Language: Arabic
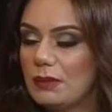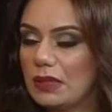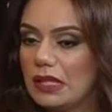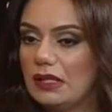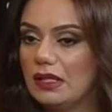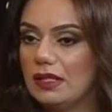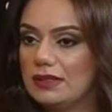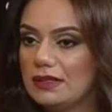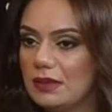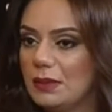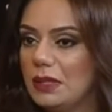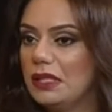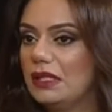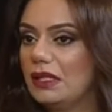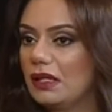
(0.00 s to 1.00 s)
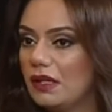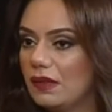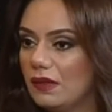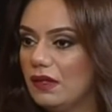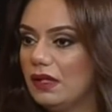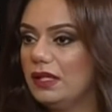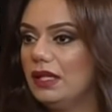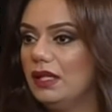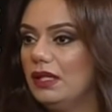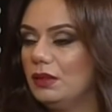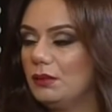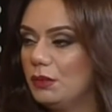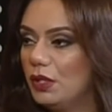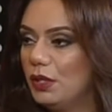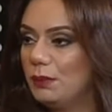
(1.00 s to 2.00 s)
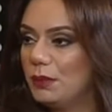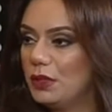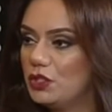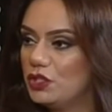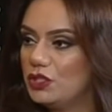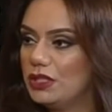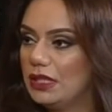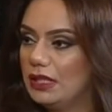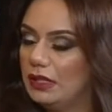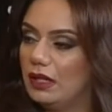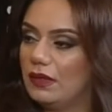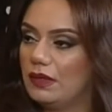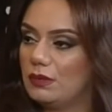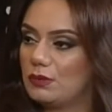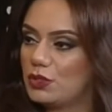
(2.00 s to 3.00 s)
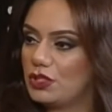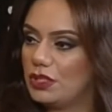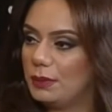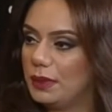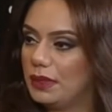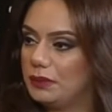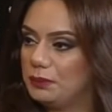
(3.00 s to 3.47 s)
من خلال تبني قضايا مهمة جدا لهذا المجتمع